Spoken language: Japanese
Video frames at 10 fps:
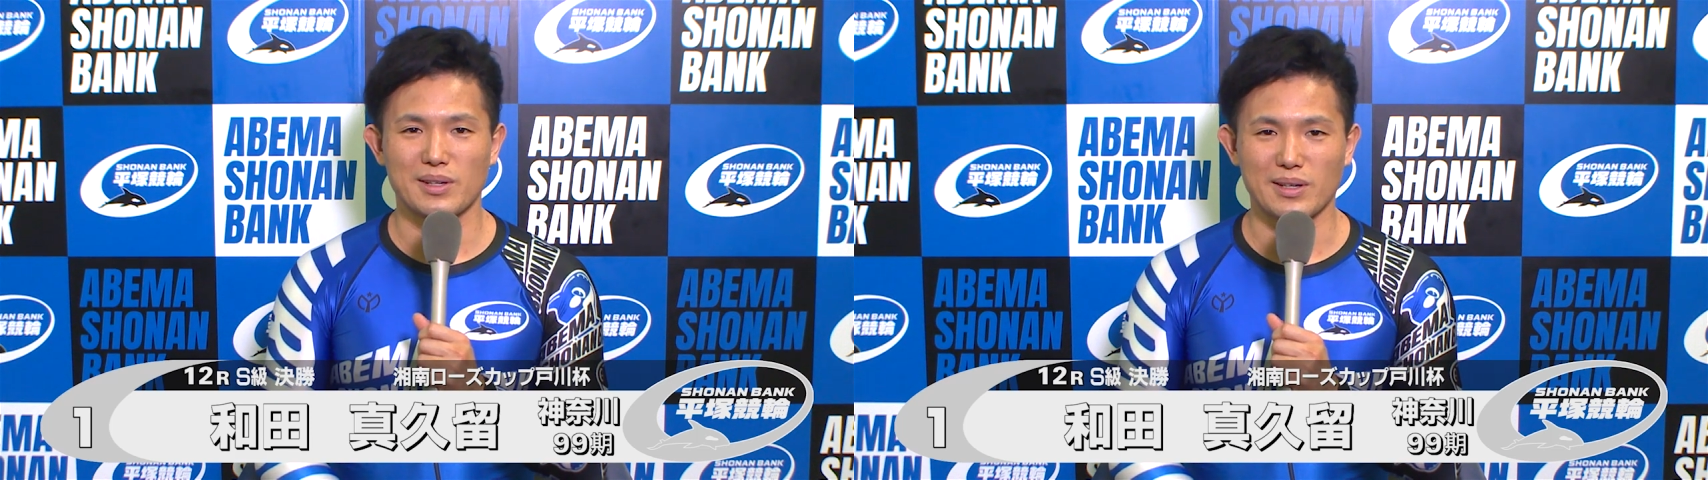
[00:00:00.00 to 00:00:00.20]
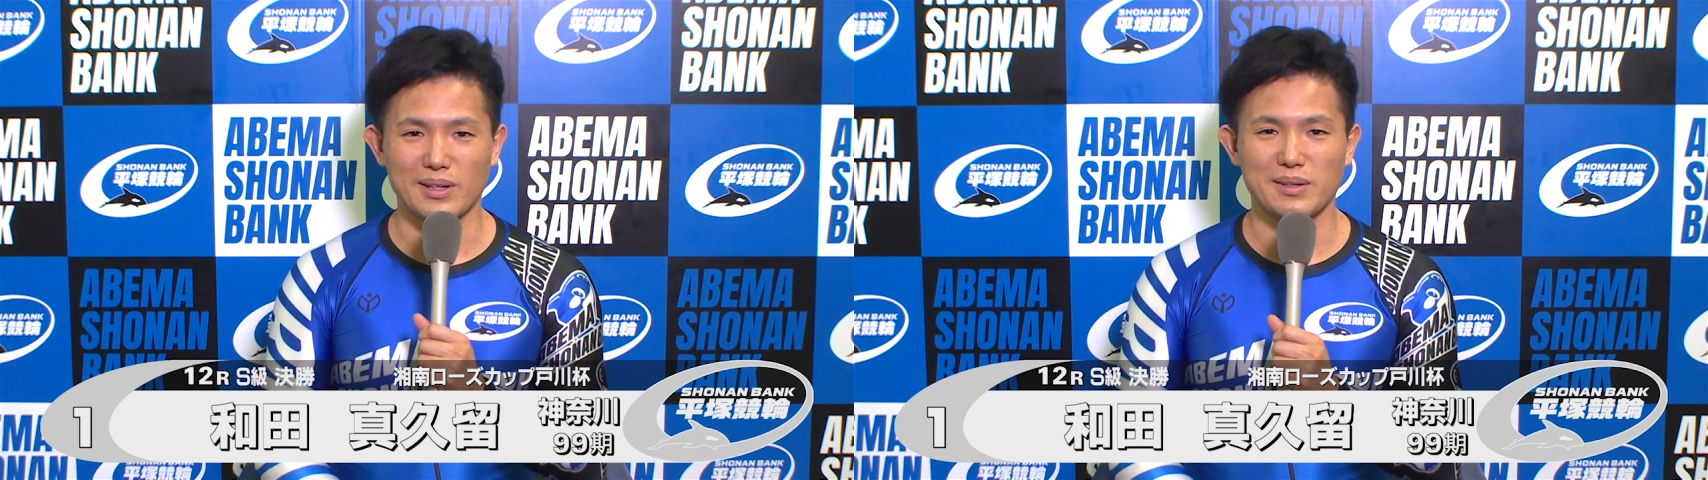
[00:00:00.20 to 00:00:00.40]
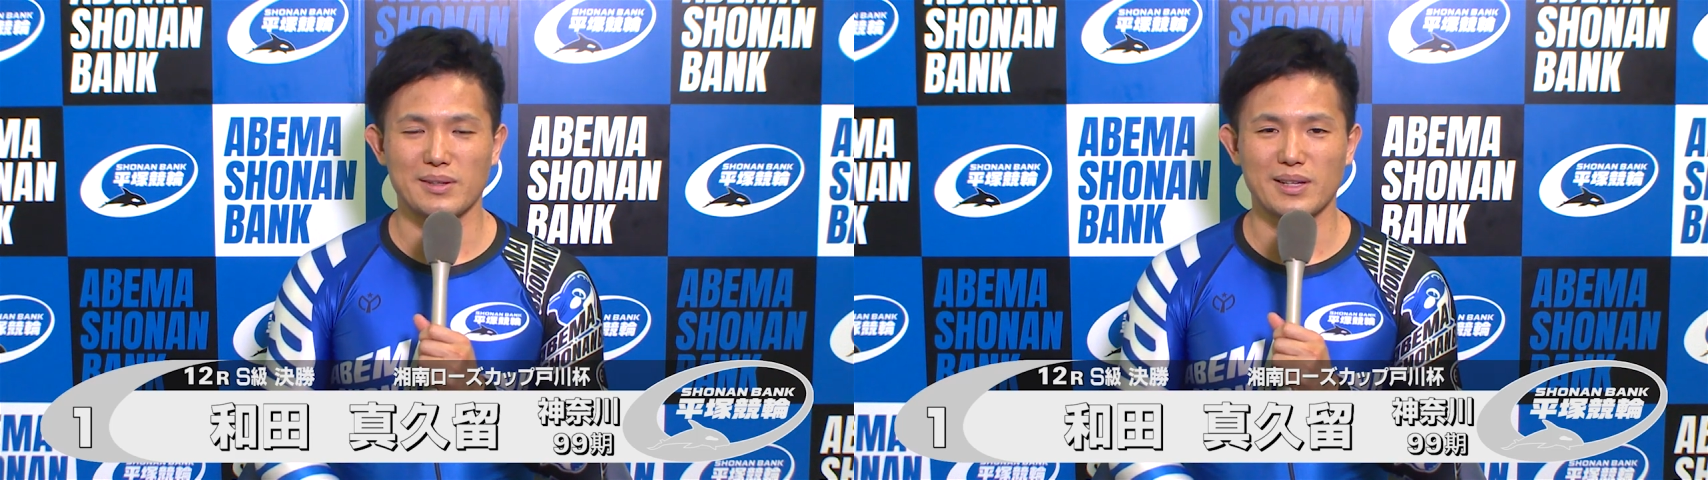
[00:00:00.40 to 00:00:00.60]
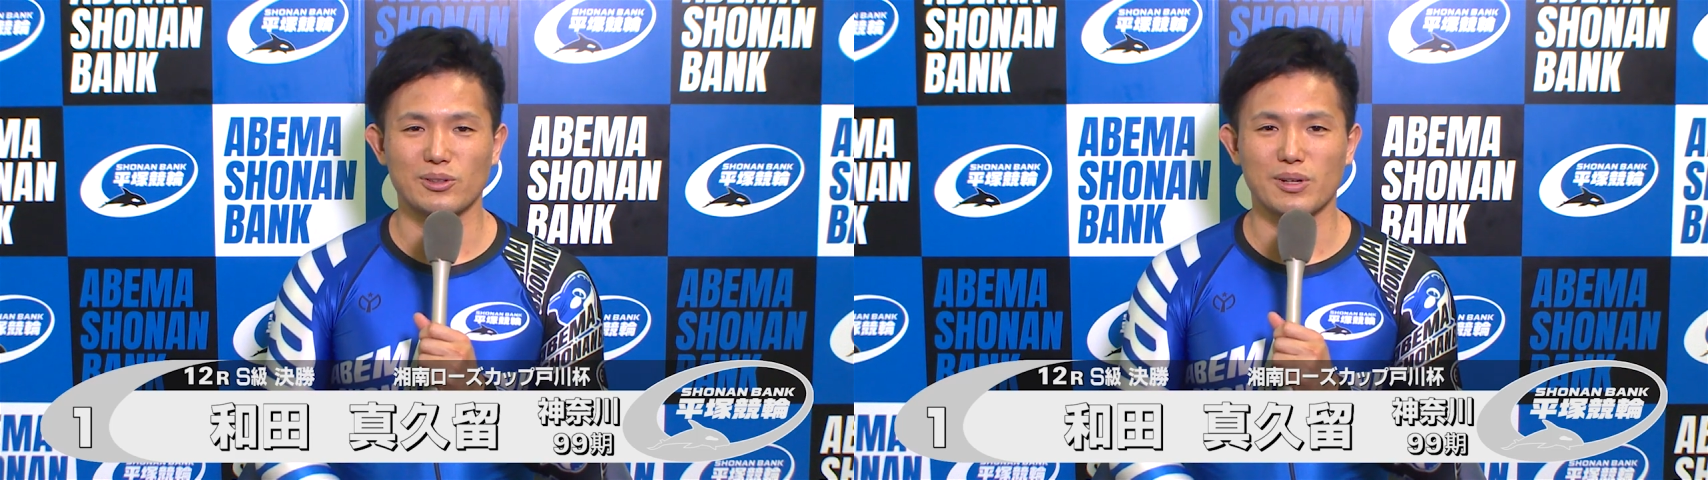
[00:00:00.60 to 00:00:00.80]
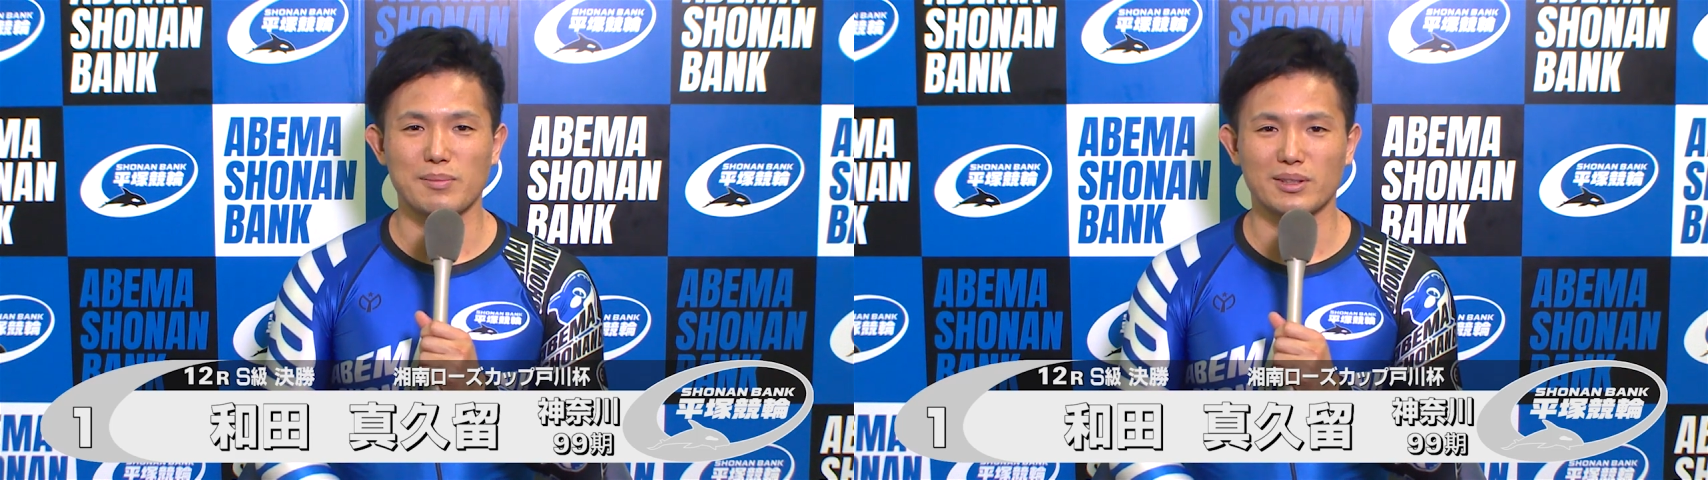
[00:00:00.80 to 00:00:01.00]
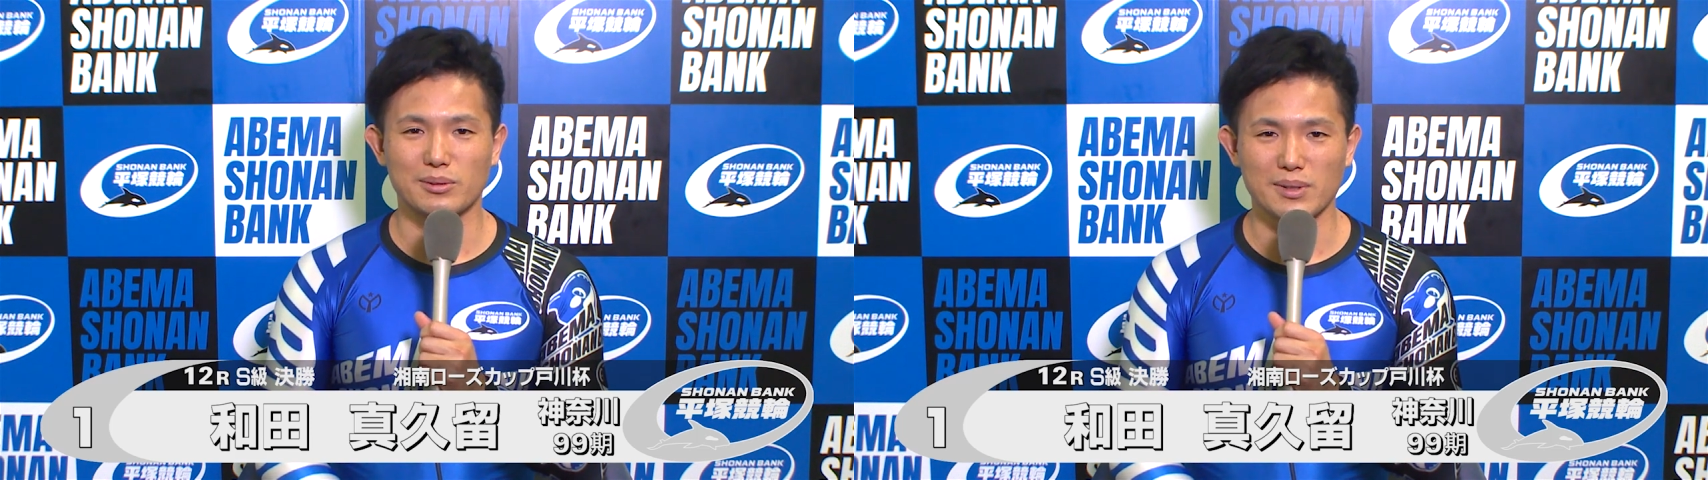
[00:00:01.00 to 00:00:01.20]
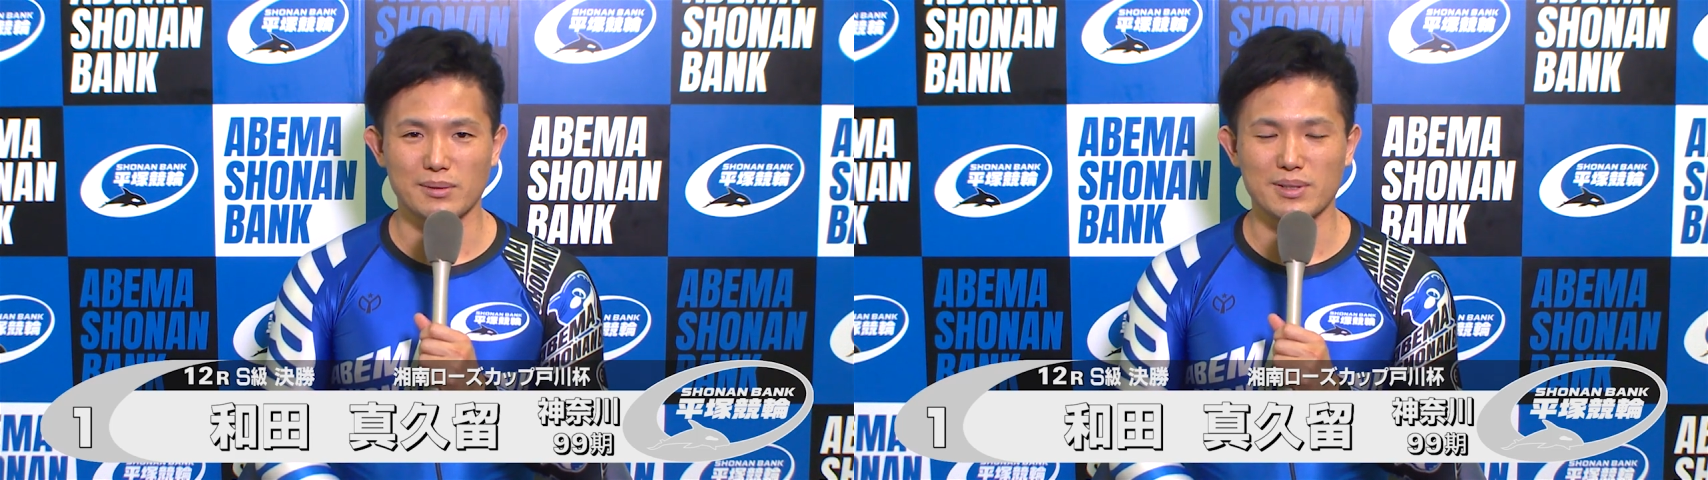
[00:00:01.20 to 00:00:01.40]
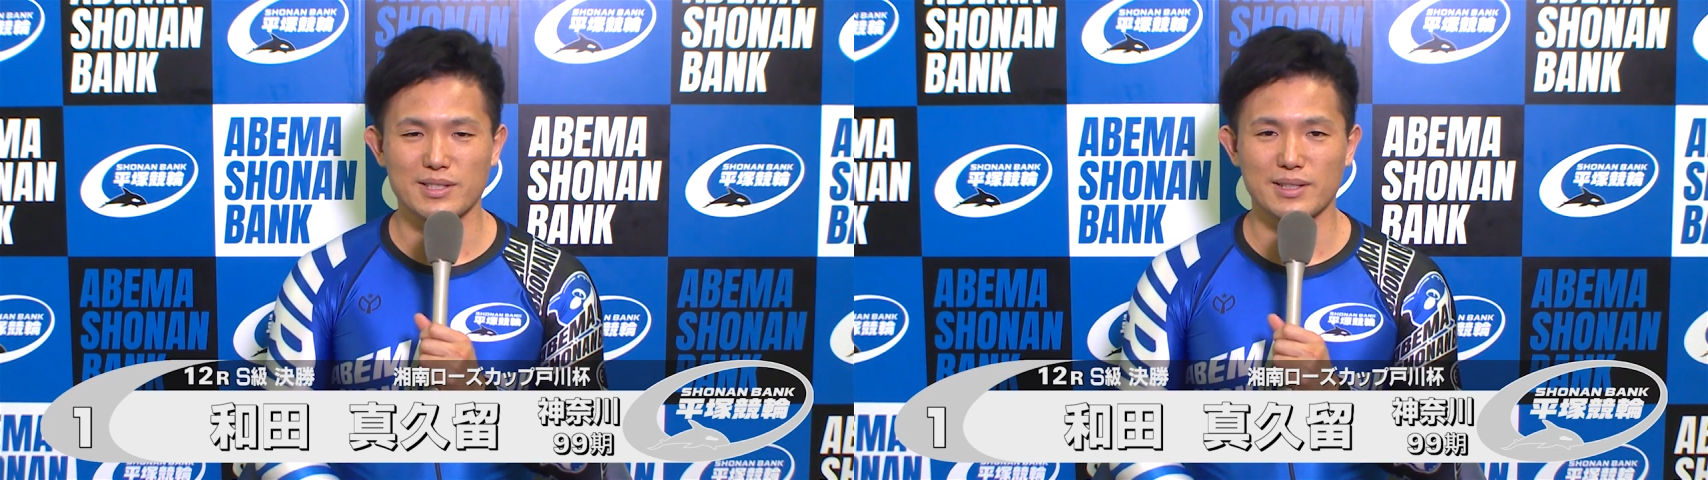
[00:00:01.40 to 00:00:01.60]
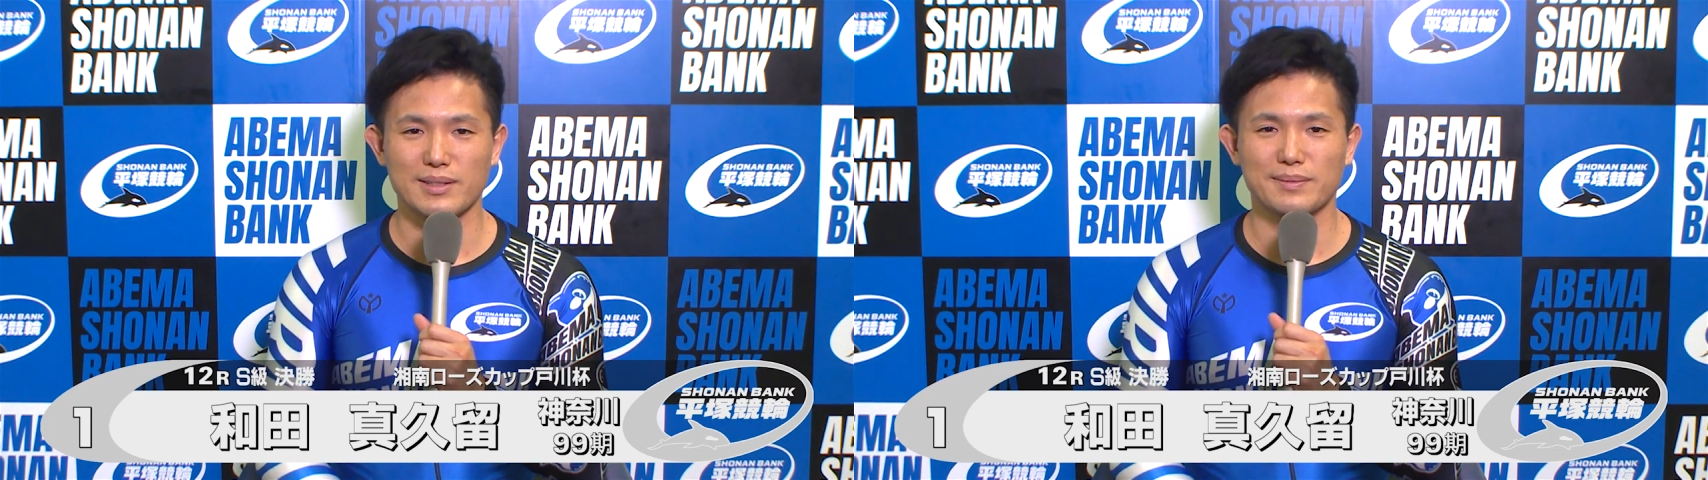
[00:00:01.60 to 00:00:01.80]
はい、なんとかまとまりました